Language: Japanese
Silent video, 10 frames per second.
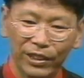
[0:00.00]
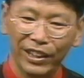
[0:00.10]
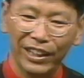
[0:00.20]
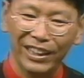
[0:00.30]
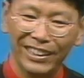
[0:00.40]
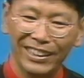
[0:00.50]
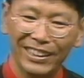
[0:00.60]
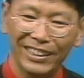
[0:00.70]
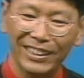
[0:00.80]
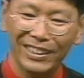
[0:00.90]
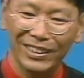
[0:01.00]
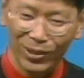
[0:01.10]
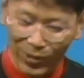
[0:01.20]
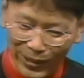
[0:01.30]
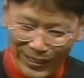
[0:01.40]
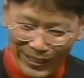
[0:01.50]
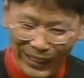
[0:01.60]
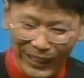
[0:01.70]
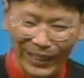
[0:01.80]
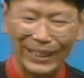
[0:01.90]
ねそうです
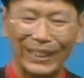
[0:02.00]
ね。